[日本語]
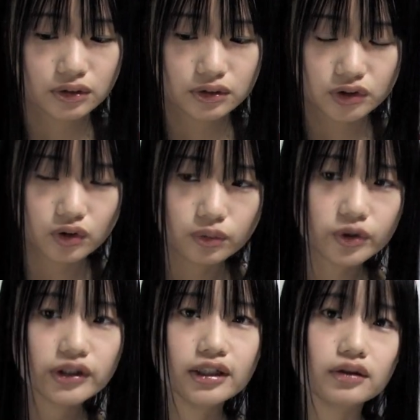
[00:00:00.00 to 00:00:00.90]
そう
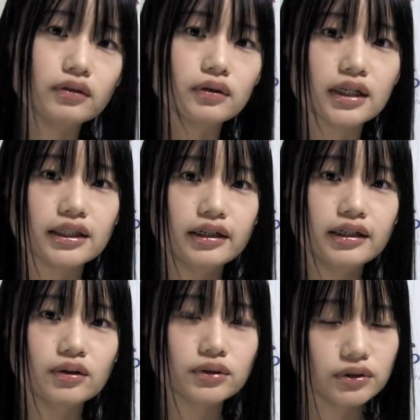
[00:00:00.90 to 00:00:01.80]
思ってる方
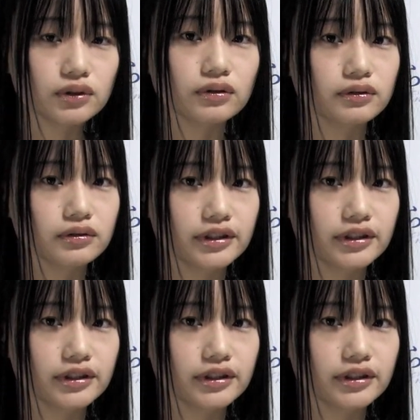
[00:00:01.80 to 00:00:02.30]
にこそ